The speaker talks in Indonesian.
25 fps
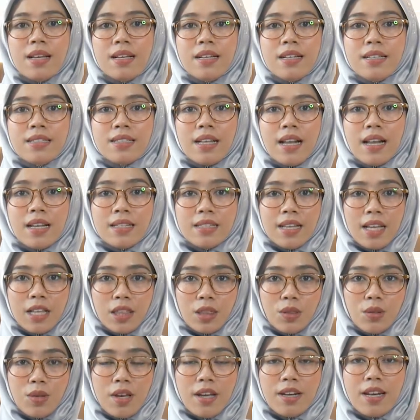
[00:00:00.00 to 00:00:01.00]
Salah
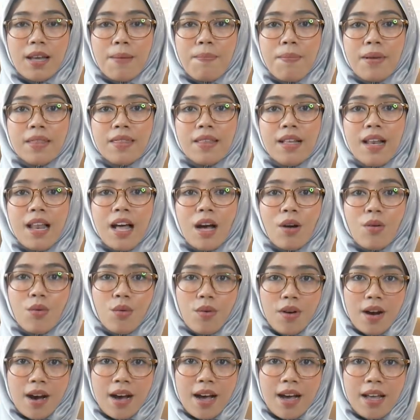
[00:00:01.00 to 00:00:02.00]
satu yang dapat
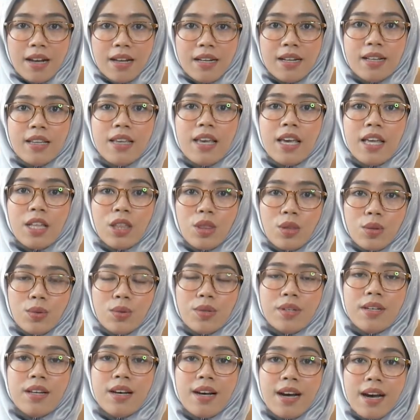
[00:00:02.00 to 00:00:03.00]
dilakukan
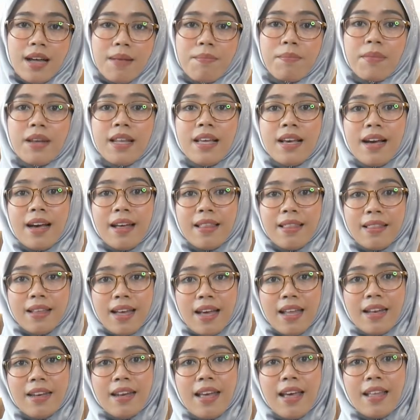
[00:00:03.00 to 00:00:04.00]
yaitu dengan
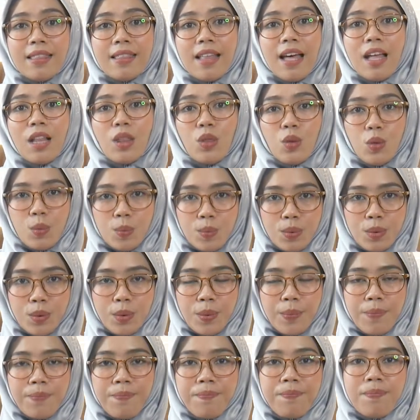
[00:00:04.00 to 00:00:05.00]
meningkatkan daya tahan tubuh.
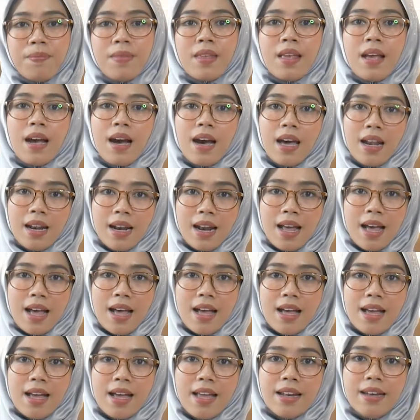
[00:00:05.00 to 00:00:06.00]

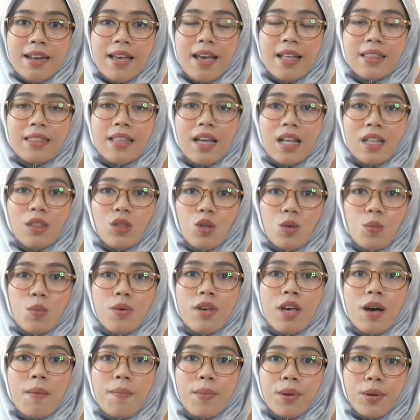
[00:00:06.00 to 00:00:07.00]
Karena daya tahan
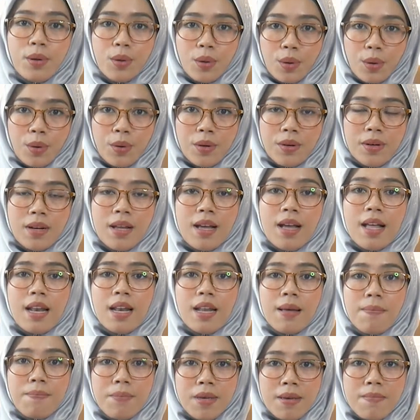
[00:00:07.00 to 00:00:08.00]
tubuh yang menurun
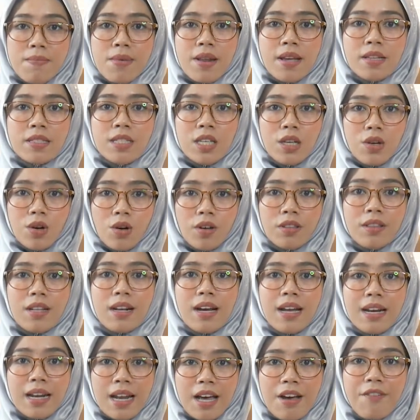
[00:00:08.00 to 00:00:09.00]
lebih beresiko
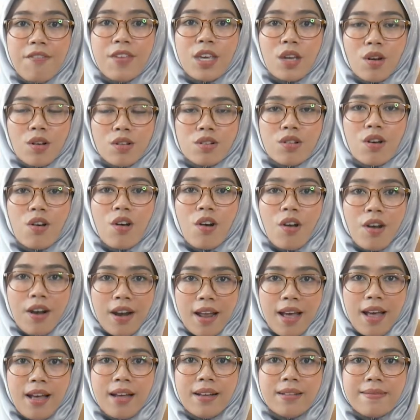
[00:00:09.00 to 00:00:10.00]
terkena virus
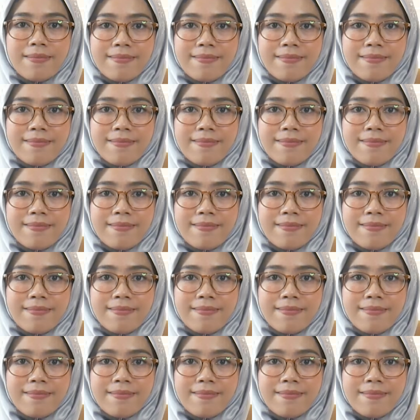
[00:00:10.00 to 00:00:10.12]
corona.